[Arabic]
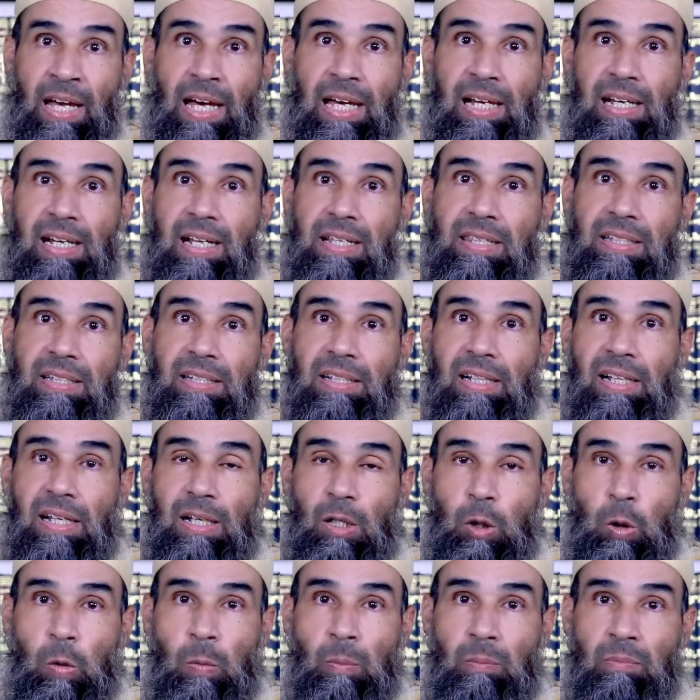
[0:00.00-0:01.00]
الذين
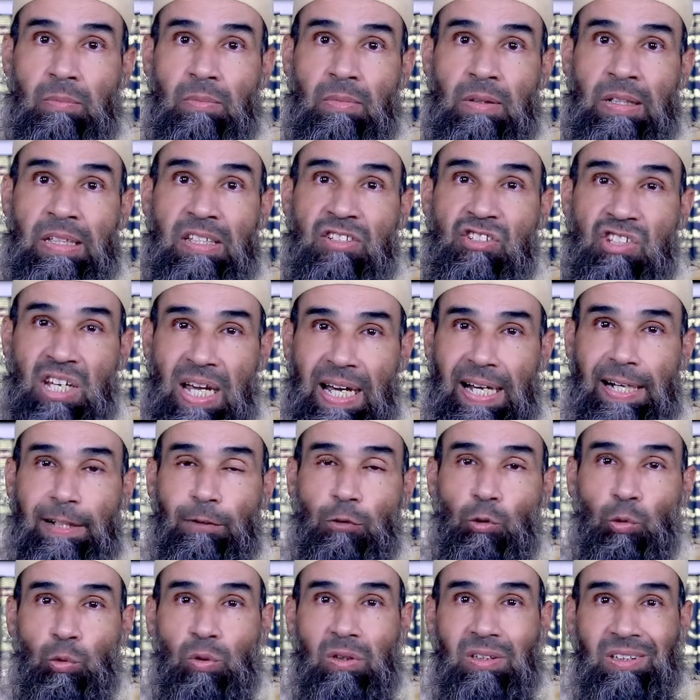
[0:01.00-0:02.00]
لهم
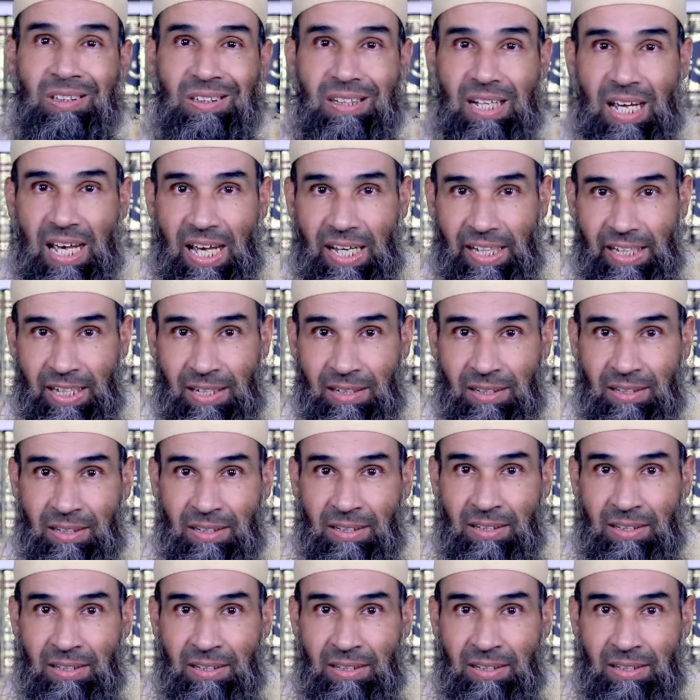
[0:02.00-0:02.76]
سعة اطلاع